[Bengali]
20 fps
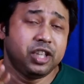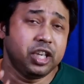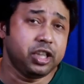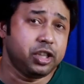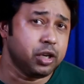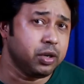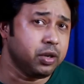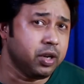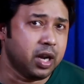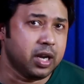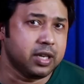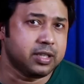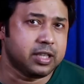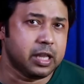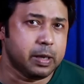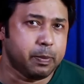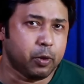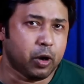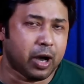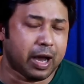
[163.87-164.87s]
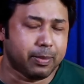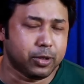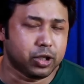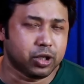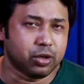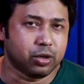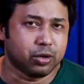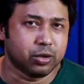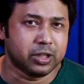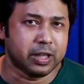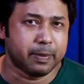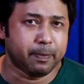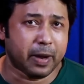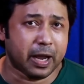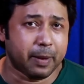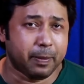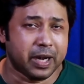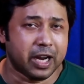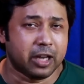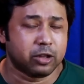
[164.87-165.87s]
দ্বিতীয় রিলিজ স্লিপেও আবেদন করতে
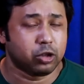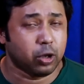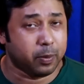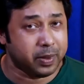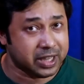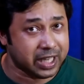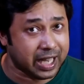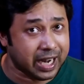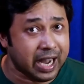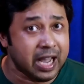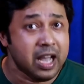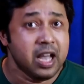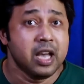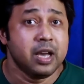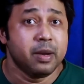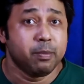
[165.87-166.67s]
পারবে না তবে তারা